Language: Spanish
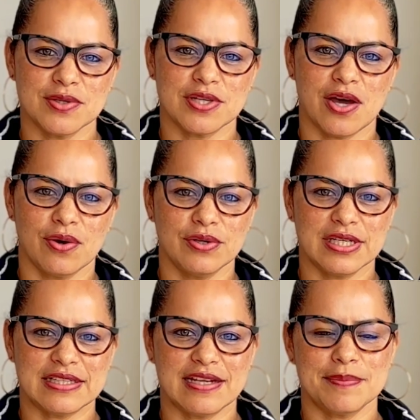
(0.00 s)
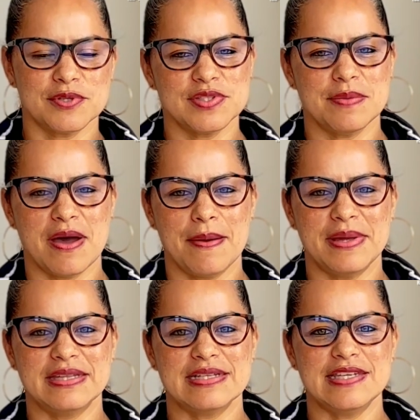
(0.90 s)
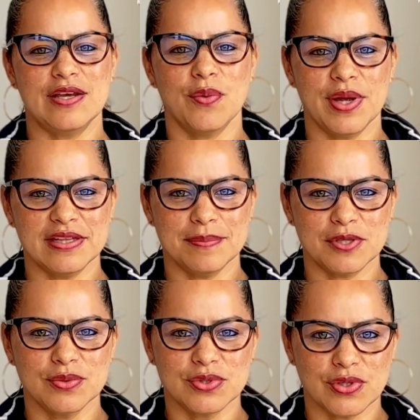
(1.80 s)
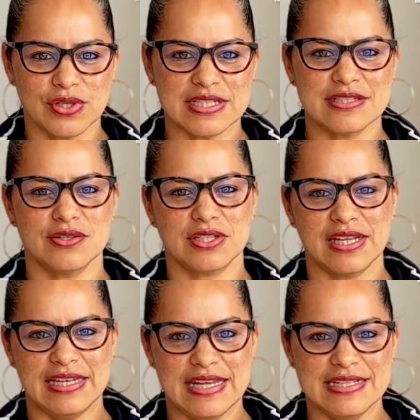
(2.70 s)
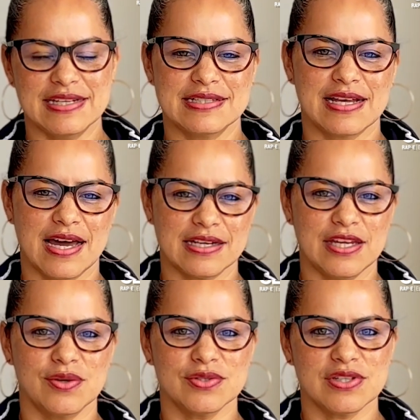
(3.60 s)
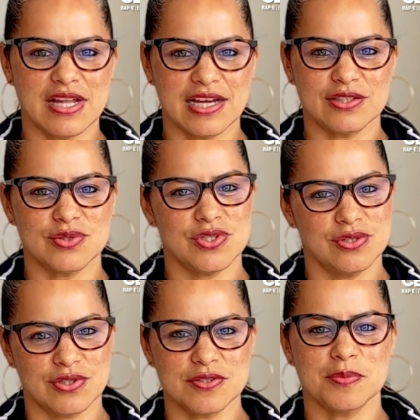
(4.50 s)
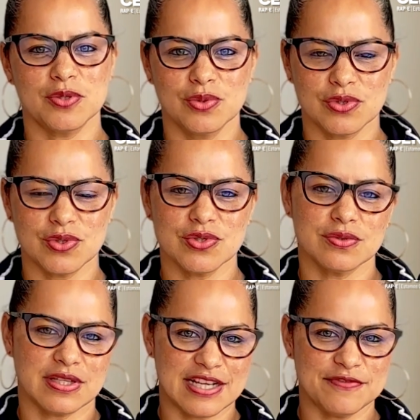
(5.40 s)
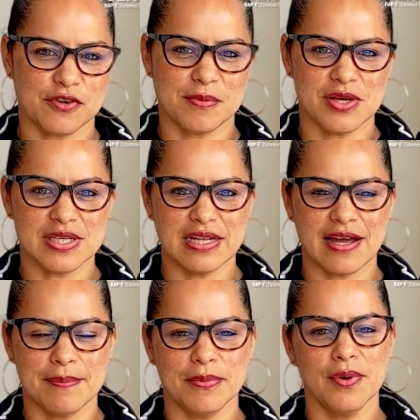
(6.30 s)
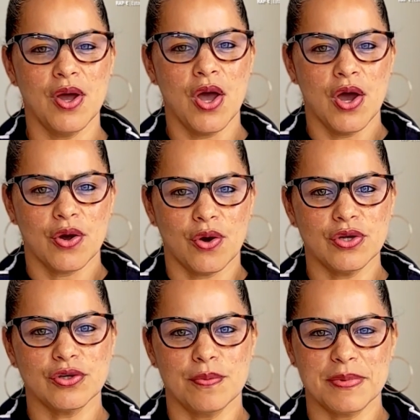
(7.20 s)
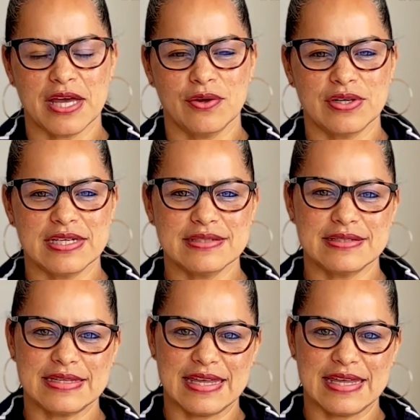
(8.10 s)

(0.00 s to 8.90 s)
logrado conectar aproximadamente 50 productores de hortalizas, cárnicos, lácteos y otros productos transformados del campo con compradores